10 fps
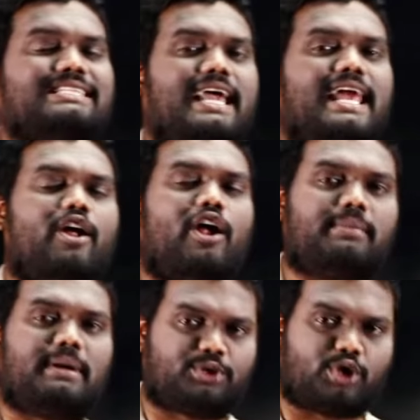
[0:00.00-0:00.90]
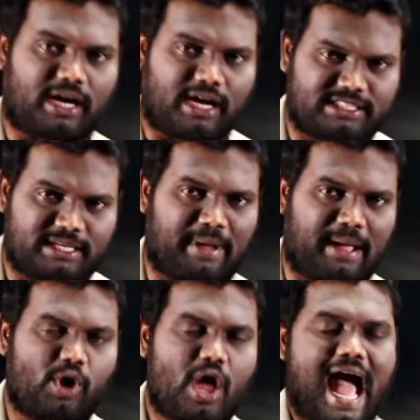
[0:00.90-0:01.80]
చేయాలని ఆల్రెడీ మనం షార్ట్ కట్
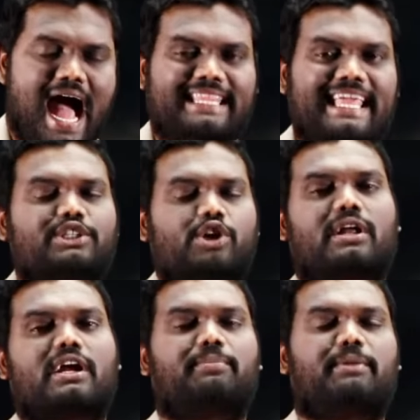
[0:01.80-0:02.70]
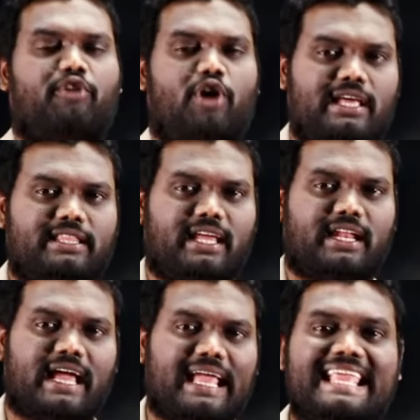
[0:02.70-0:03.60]
చెప్పాము అదే షార్ట్ కట్ మీరు ఫాలో అయితే
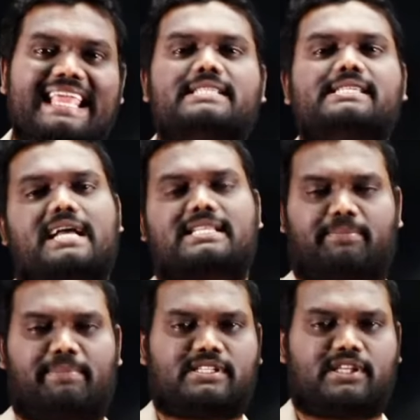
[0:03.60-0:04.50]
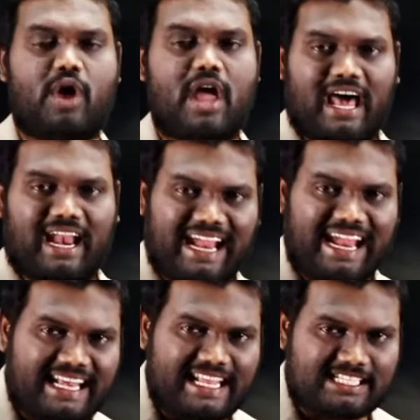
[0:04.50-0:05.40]
కనుక ఈజీగా అని చెప్పేస్తారు
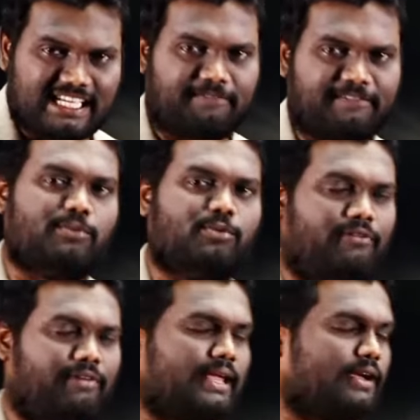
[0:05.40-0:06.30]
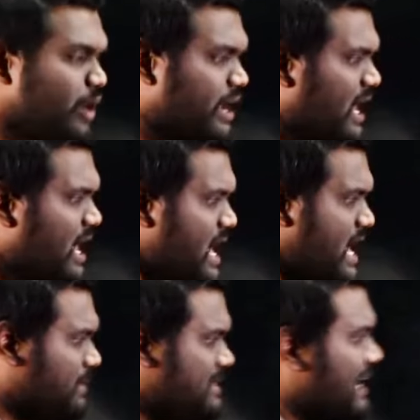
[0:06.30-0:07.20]
రైట్ నుంచి లెఫ్ట్కి మూవ్ అవ్వాలి ఓకేనా
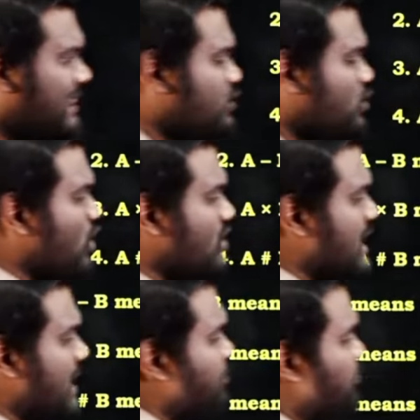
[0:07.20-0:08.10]
ఇప్పుడు జాగ్రత్తగా చూడండి ఒకసారి